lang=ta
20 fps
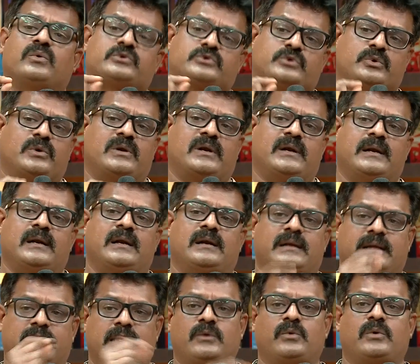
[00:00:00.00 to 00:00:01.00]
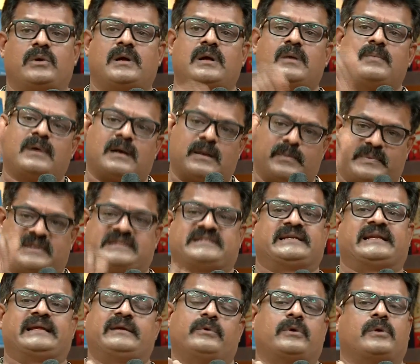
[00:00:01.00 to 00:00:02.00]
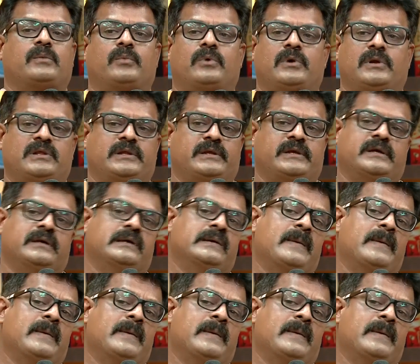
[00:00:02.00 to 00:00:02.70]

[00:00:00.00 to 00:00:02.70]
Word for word: ஒரு சூழலில் இருவருக்குமான பிரச்சனை வரும் பொழுது